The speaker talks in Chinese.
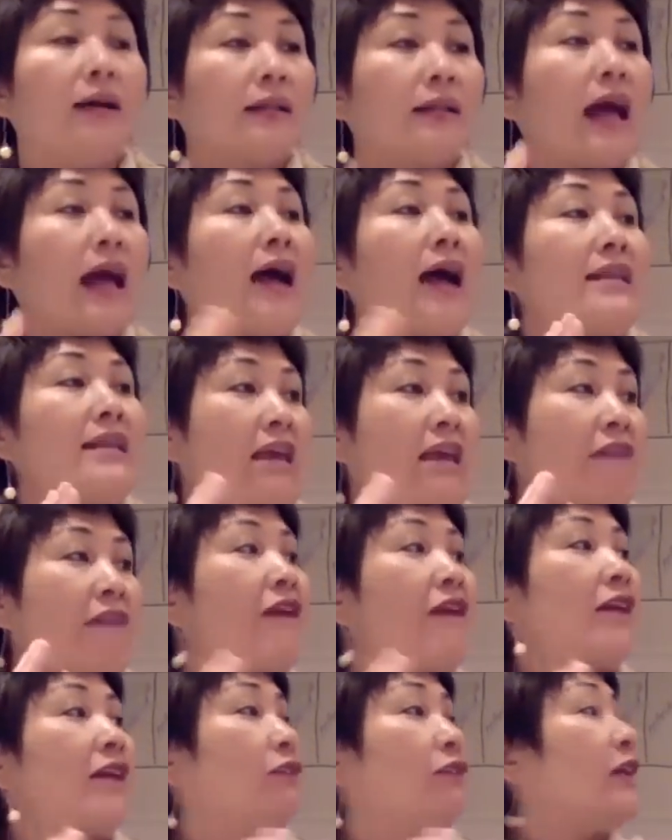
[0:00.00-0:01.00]
他研
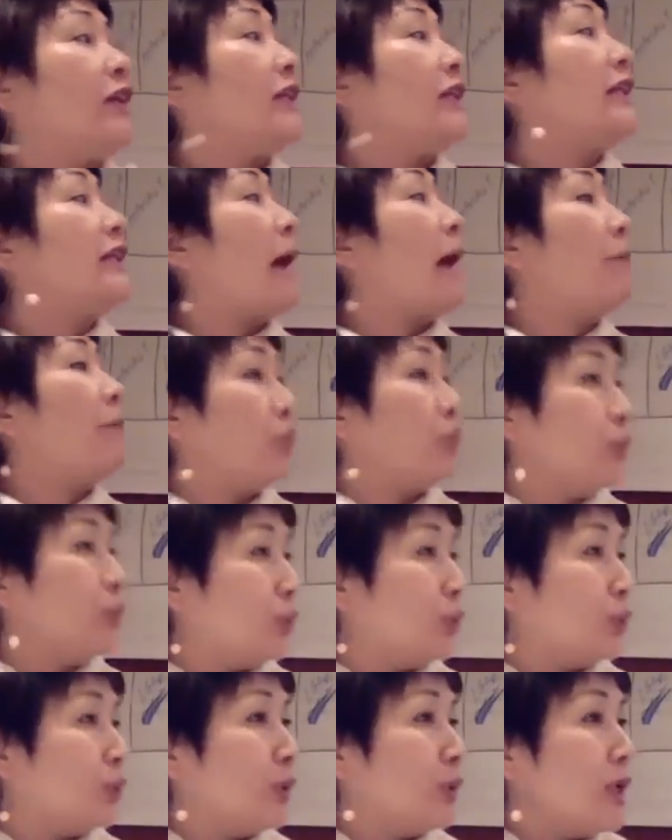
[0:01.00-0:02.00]
发的
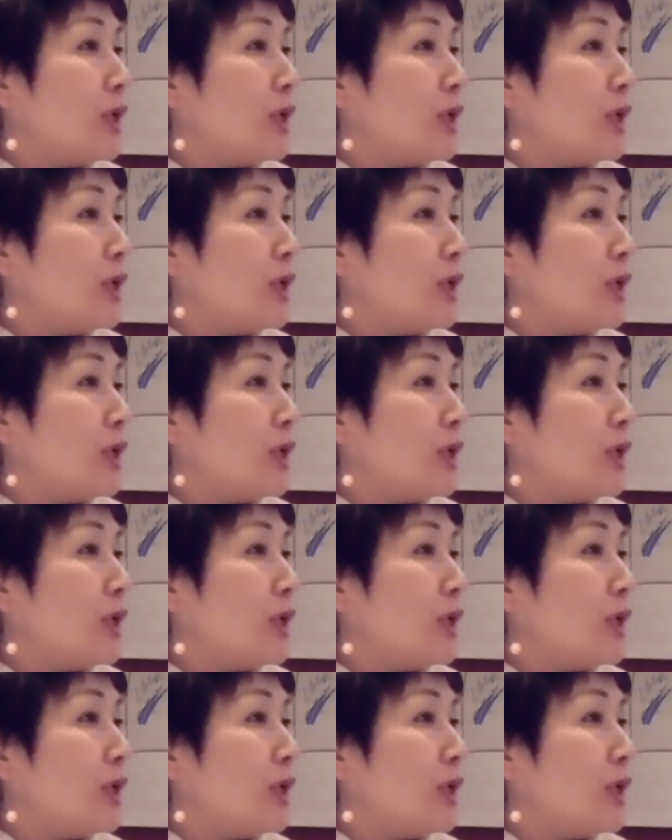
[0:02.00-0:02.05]
VitaBlue。